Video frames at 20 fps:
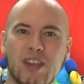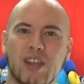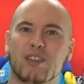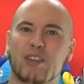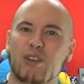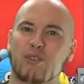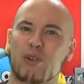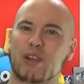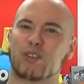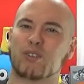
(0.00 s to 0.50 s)
て
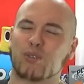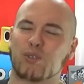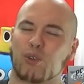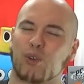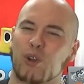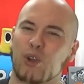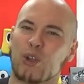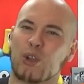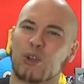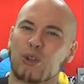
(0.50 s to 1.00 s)
いうのはちょっ
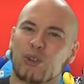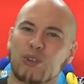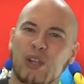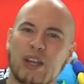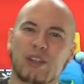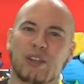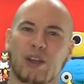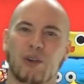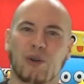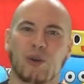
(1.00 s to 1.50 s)
とな
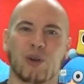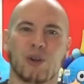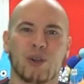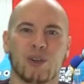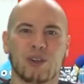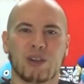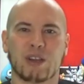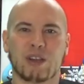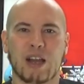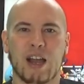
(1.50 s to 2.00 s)
んだろう
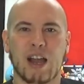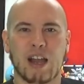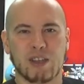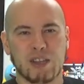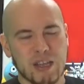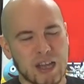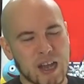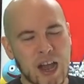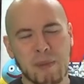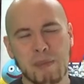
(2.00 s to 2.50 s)

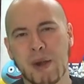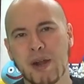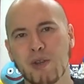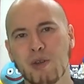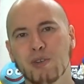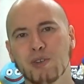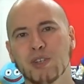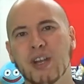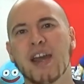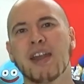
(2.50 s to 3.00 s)
あまり
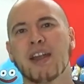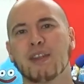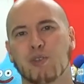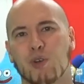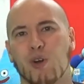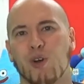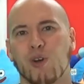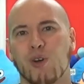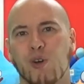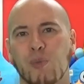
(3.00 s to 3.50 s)
良くないな
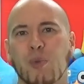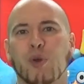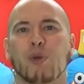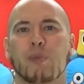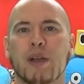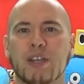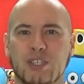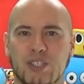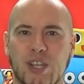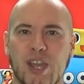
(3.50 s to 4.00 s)
と思い
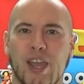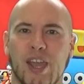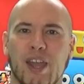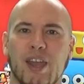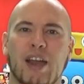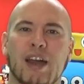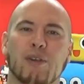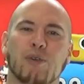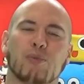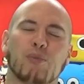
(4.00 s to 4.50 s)
まして、
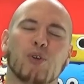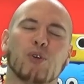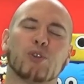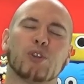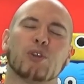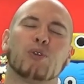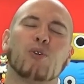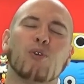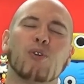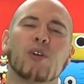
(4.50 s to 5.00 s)
あのもう
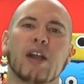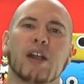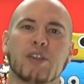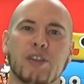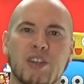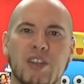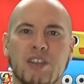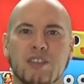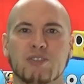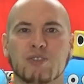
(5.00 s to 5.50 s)
日本が
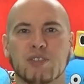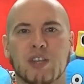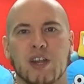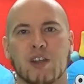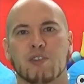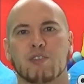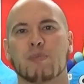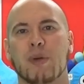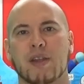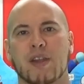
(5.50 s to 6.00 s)
リリースされ
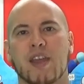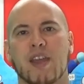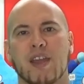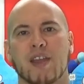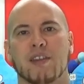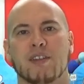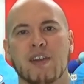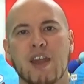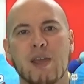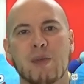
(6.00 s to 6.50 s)
るま
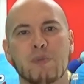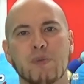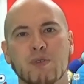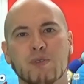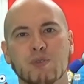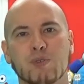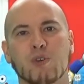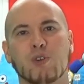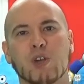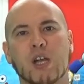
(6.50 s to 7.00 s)
でレビュー
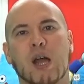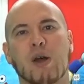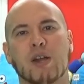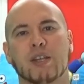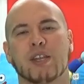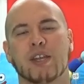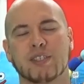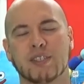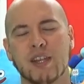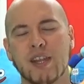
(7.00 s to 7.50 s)
動画は
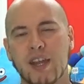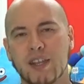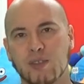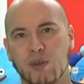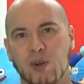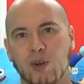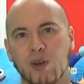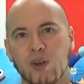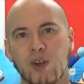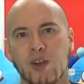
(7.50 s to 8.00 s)
出さない
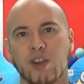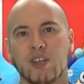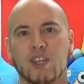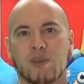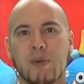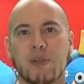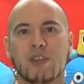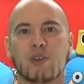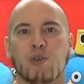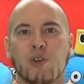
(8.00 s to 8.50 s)
と決
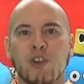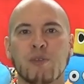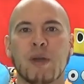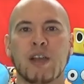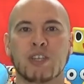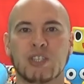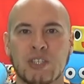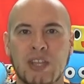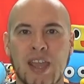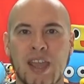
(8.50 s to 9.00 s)
めておりま
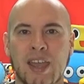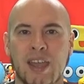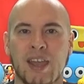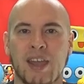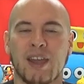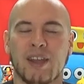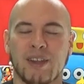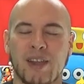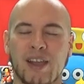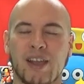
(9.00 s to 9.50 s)
して、
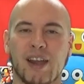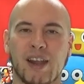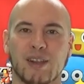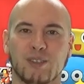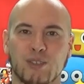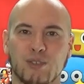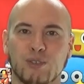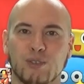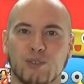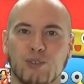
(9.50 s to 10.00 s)
だから
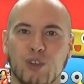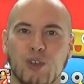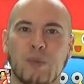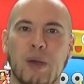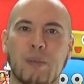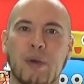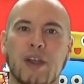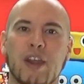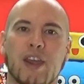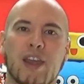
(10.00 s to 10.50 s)
ずっと今
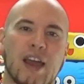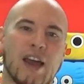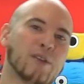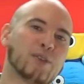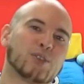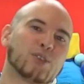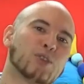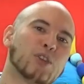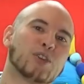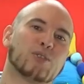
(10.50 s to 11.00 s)
まであの
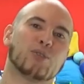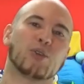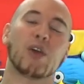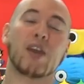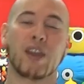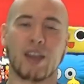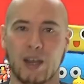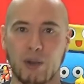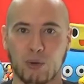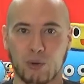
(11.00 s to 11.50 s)
ソニックの
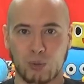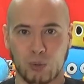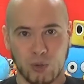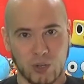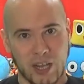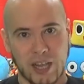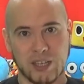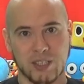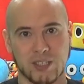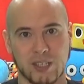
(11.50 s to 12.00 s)
映画のことに
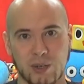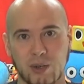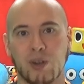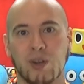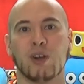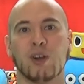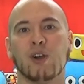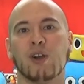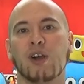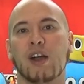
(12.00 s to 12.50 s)
関しての
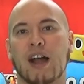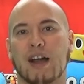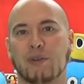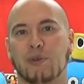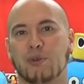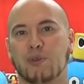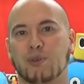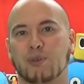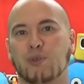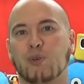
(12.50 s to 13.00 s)
あ
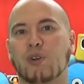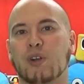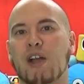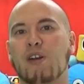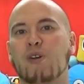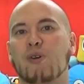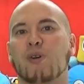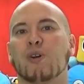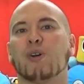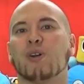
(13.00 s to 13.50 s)
の動画
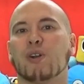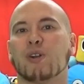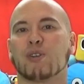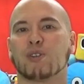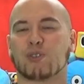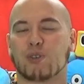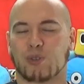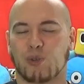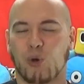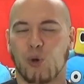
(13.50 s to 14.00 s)
を
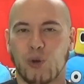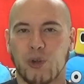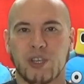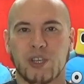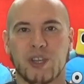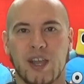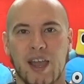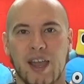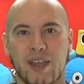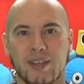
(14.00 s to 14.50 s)
ちょっとお
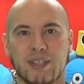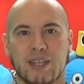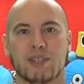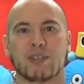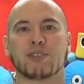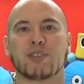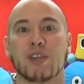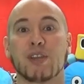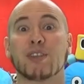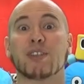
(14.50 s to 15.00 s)
控えさせ
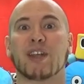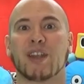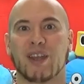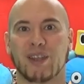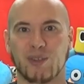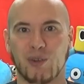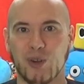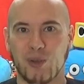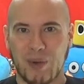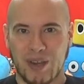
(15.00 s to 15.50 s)
ていただい
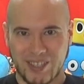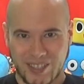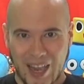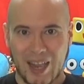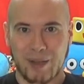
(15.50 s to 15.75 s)
ておりました。